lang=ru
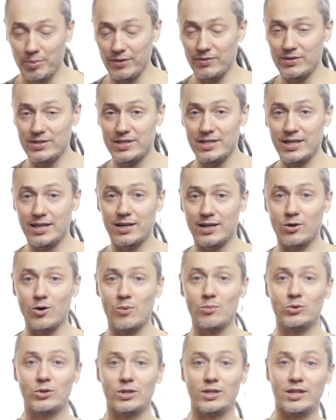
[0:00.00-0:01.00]
привести к
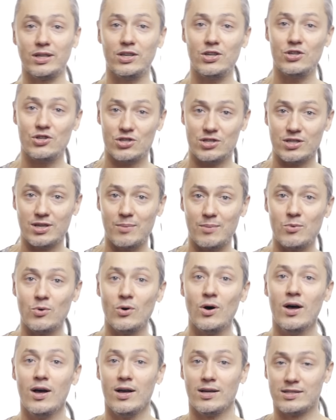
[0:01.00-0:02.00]
какому-то
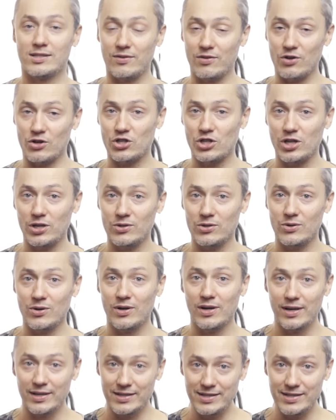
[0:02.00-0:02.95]
логическому завершению.